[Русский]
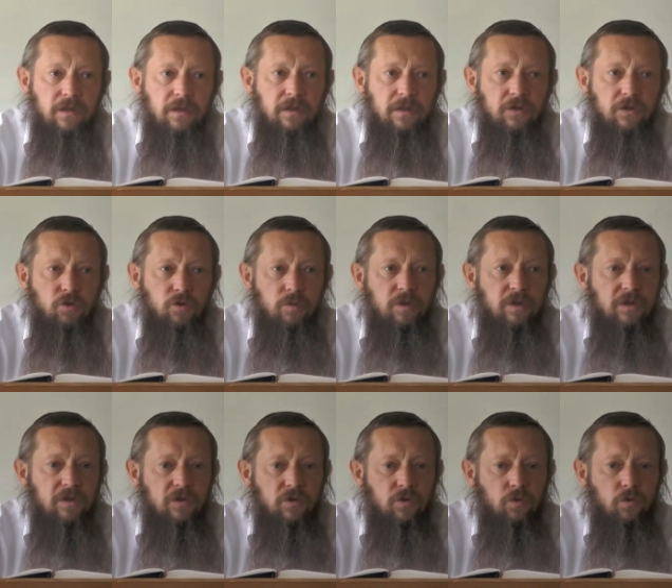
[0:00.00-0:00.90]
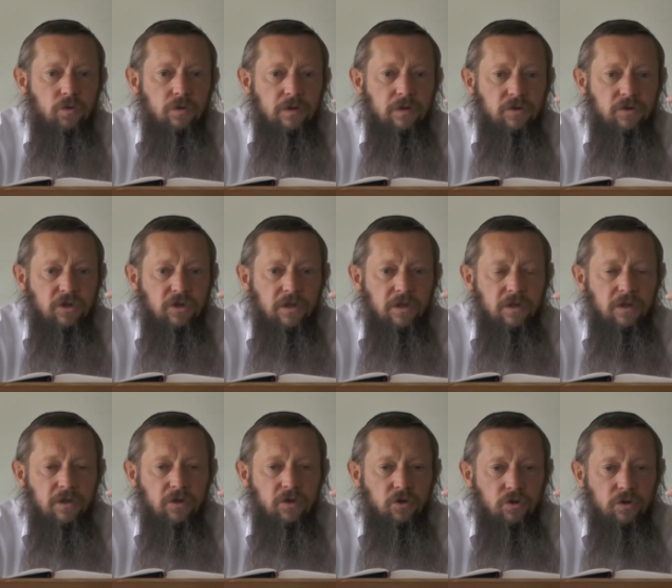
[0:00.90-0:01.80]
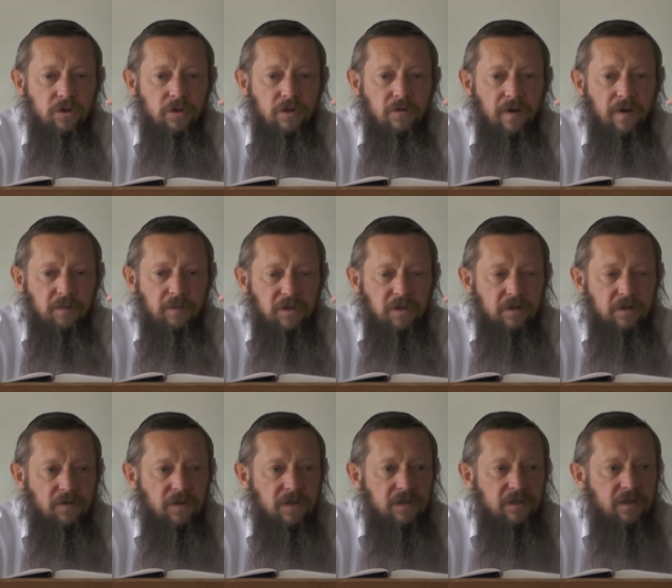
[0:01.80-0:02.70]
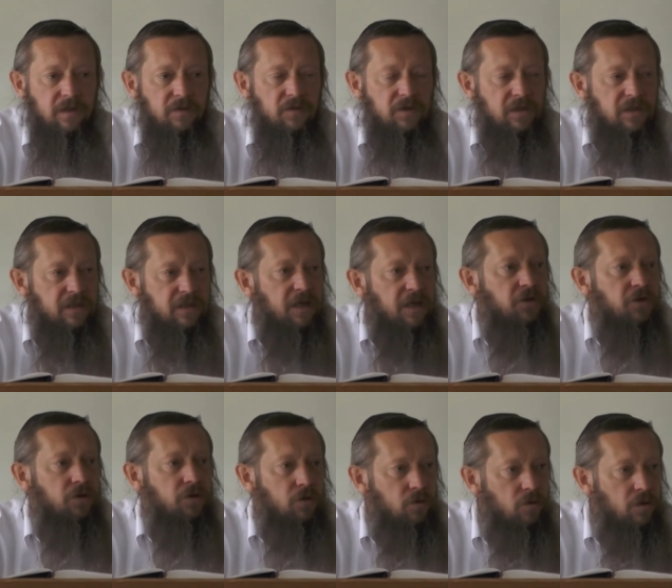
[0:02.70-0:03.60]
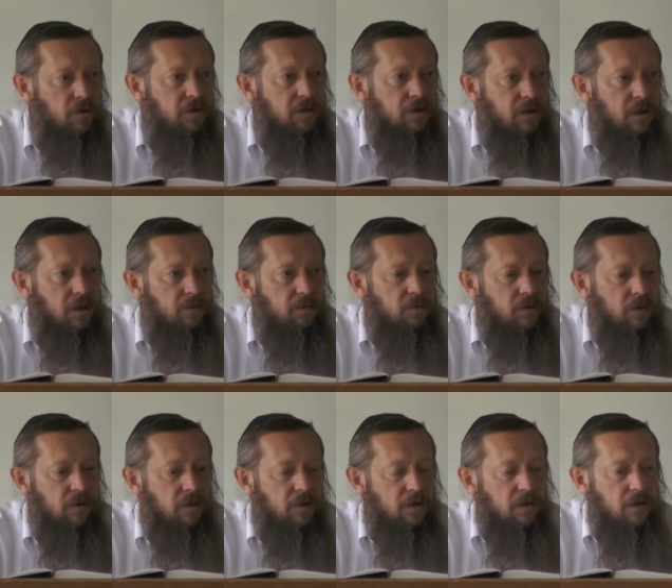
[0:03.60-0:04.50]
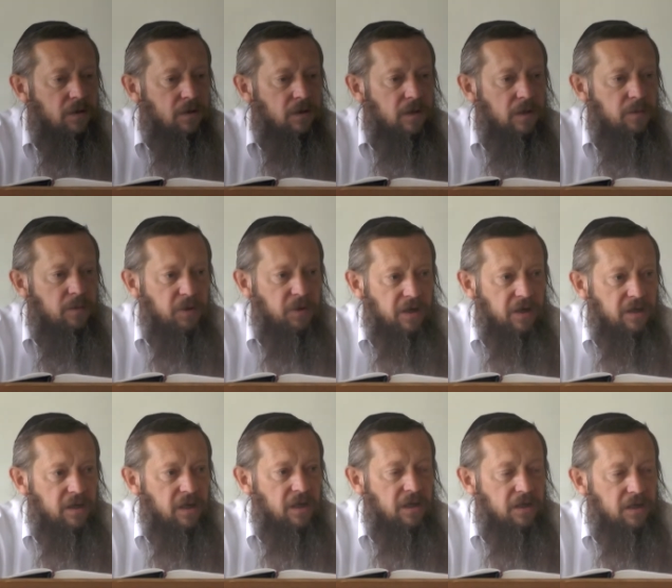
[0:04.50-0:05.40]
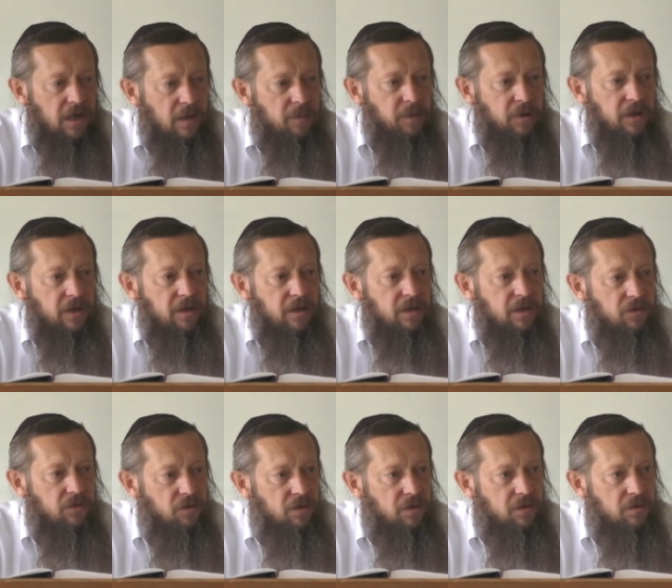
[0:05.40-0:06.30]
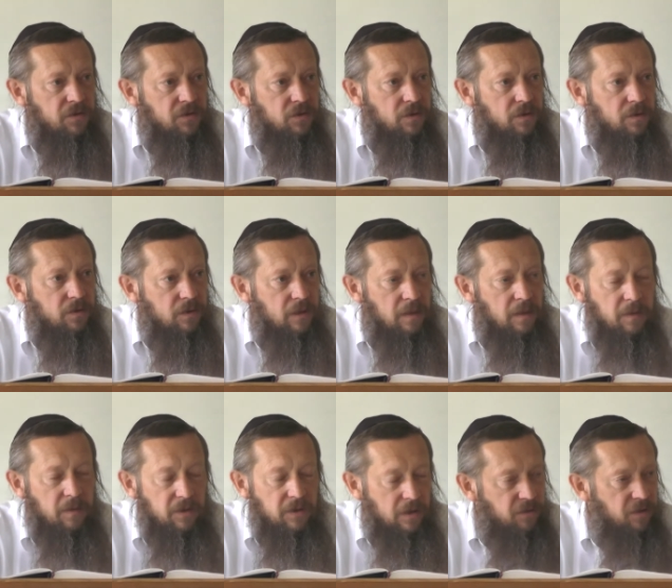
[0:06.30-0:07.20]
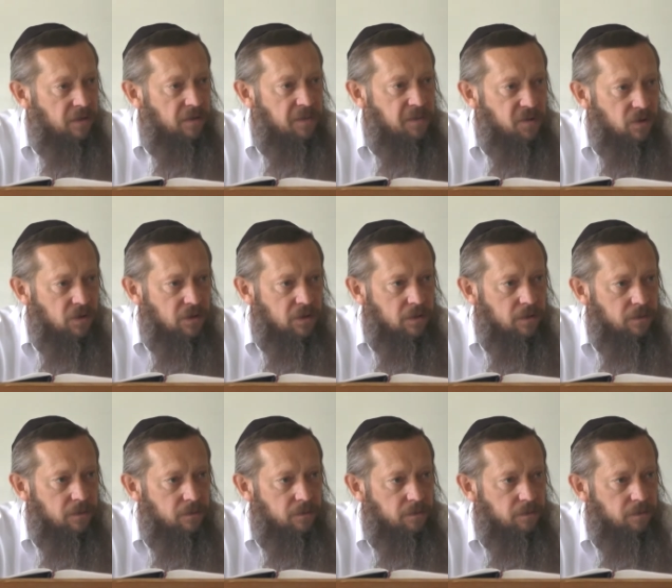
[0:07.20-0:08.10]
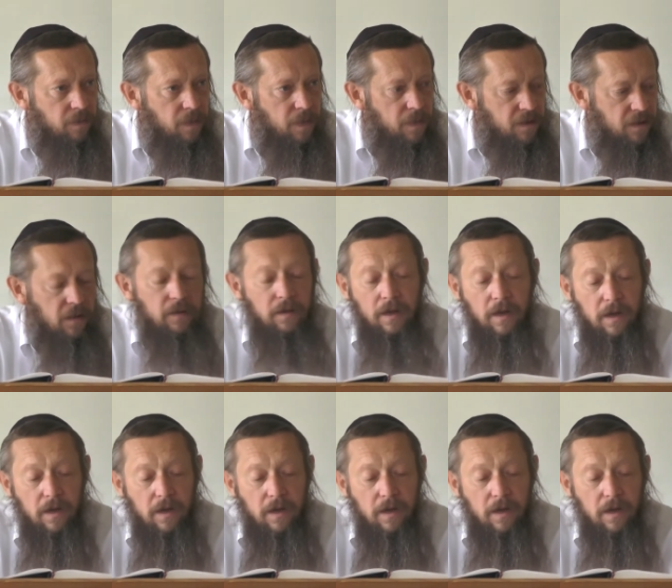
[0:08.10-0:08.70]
должно быть гнездо совершенно не вам неизвестное, вы не знали, что находится там. И прогонять, как прогонять. Вот это все. Дам, вопрос? Нет?